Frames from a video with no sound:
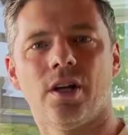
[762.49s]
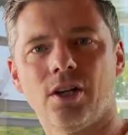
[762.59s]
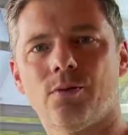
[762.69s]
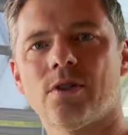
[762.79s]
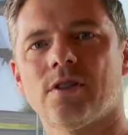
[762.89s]

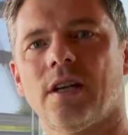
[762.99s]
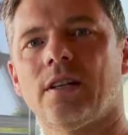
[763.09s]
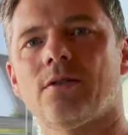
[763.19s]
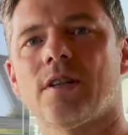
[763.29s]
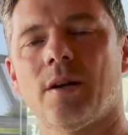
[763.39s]
Ich würde es
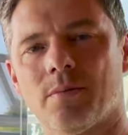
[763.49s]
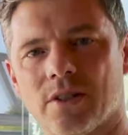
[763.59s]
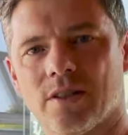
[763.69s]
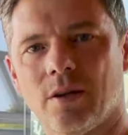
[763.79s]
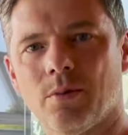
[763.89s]
direkt aus einem
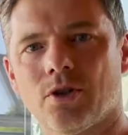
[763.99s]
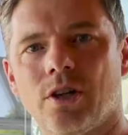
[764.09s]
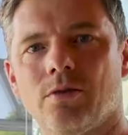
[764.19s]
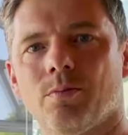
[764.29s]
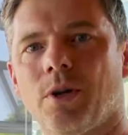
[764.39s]
System
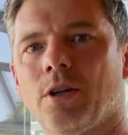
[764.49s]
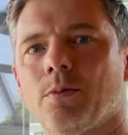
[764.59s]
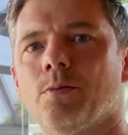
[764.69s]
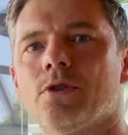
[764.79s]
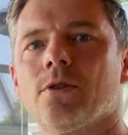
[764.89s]
bestellen und bei der
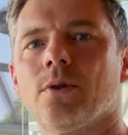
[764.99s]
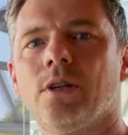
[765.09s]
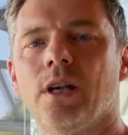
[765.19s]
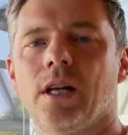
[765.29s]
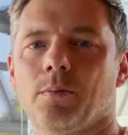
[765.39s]
Bemusterung
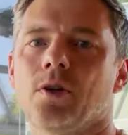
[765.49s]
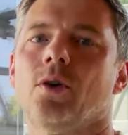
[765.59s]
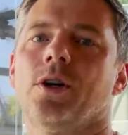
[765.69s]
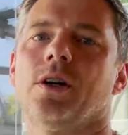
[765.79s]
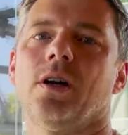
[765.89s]
direkt
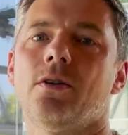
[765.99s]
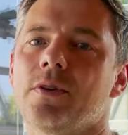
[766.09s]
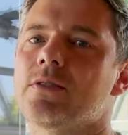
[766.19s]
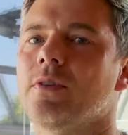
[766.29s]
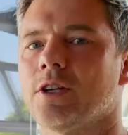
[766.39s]
mitordern, auch
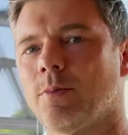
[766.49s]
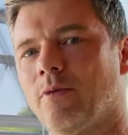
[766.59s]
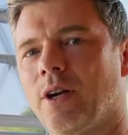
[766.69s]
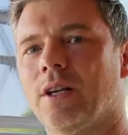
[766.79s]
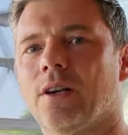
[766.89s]
wenn es vielleicht beim
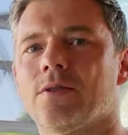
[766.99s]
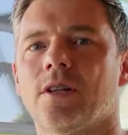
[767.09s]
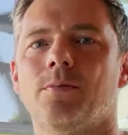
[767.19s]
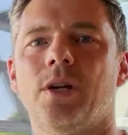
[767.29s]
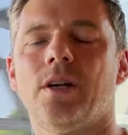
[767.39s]

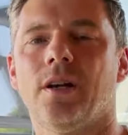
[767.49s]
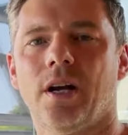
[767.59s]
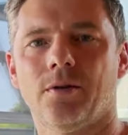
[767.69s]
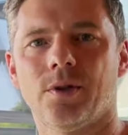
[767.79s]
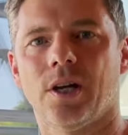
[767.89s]
Fertighausanbieter den
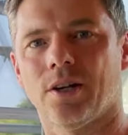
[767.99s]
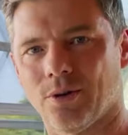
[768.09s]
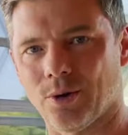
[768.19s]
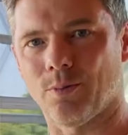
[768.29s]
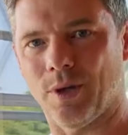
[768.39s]
einen oder anderen
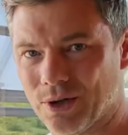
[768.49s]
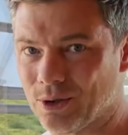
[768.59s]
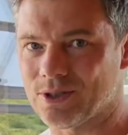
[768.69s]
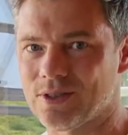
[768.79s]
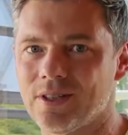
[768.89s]
Euro mehr
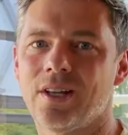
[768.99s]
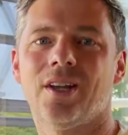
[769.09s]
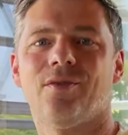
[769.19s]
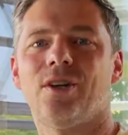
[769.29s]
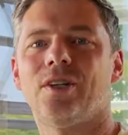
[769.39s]
kostet,
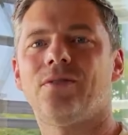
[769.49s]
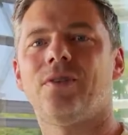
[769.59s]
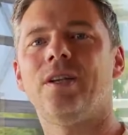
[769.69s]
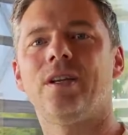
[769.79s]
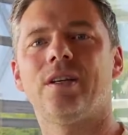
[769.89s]
weil er die
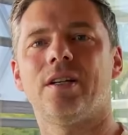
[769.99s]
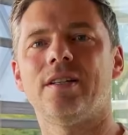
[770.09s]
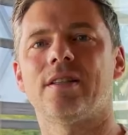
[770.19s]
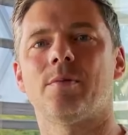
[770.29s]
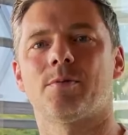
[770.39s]
Fliegengitter
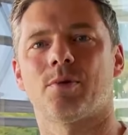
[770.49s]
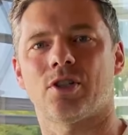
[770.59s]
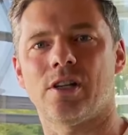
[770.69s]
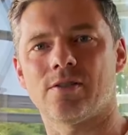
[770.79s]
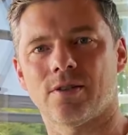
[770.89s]
nie selbst
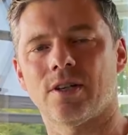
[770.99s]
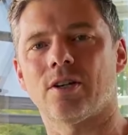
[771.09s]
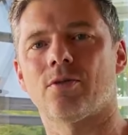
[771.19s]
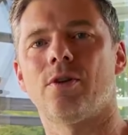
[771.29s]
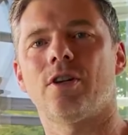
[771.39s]
bestellt, sondern
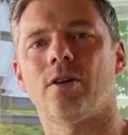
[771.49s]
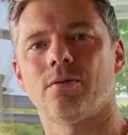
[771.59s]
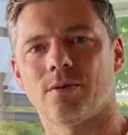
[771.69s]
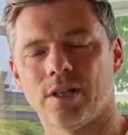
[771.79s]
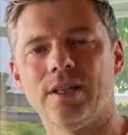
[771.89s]
natürlich auch
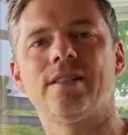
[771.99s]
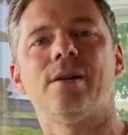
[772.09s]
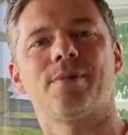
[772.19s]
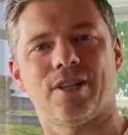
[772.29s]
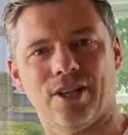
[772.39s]
oder nie
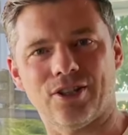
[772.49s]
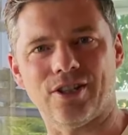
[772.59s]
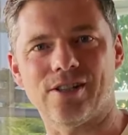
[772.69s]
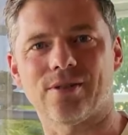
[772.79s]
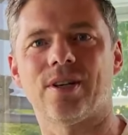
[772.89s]
selbst
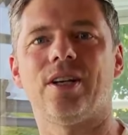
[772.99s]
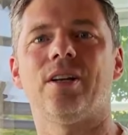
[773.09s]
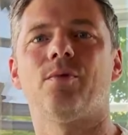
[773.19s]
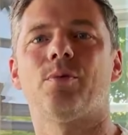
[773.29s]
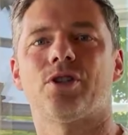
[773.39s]
herstellt, sondern
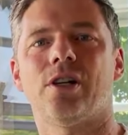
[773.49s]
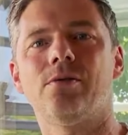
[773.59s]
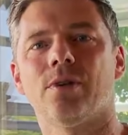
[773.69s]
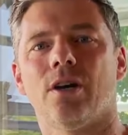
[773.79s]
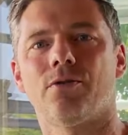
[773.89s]
irgendwo
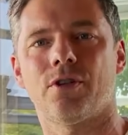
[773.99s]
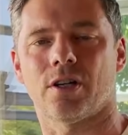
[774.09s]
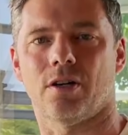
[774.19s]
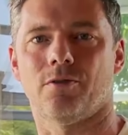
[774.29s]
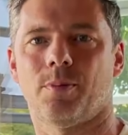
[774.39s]
bestellt und
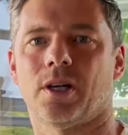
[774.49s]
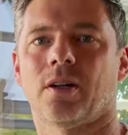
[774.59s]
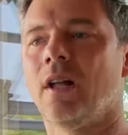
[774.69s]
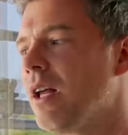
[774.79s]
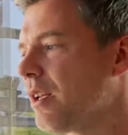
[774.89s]
Aufschlag aufpackt.
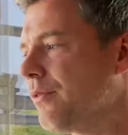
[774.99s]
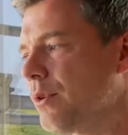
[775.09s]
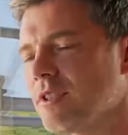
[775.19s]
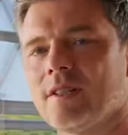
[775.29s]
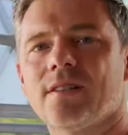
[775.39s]
Dafür
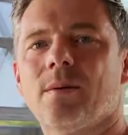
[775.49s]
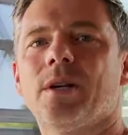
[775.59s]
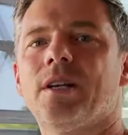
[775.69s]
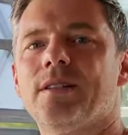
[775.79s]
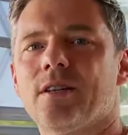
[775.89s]
ist das aber
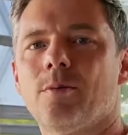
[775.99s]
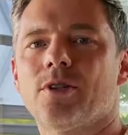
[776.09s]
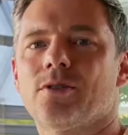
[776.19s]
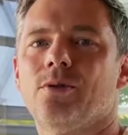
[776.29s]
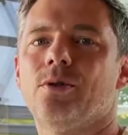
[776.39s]
dann die
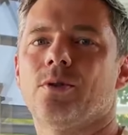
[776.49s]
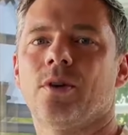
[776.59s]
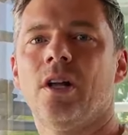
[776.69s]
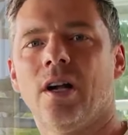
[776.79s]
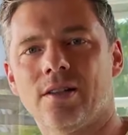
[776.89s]
sauberste Lösung.
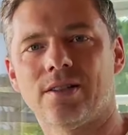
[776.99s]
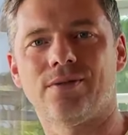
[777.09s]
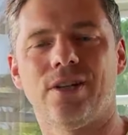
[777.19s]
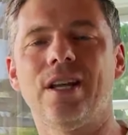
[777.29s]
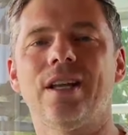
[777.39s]
Also die
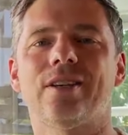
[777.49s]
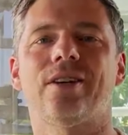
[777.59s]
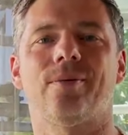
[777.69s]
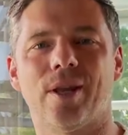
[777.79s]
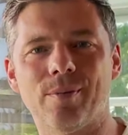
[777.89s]

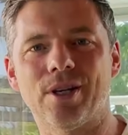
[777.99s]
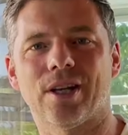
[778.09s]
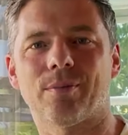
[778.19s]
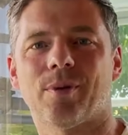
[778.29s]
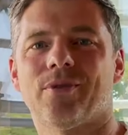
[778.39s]
Fliegengitter immer
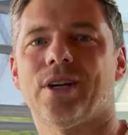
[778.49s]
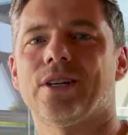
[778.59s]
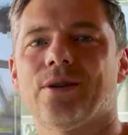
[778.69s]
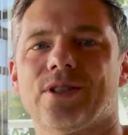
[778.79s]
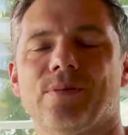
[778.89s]
direkt beim
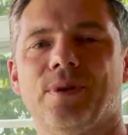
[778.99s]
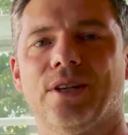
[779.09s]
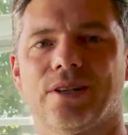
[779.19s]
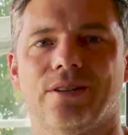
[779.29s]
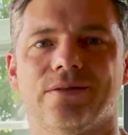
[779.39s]

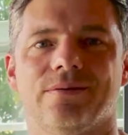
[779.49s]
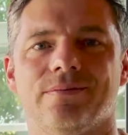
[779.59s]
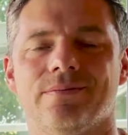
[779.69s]
Fertighausanbieter kaufen.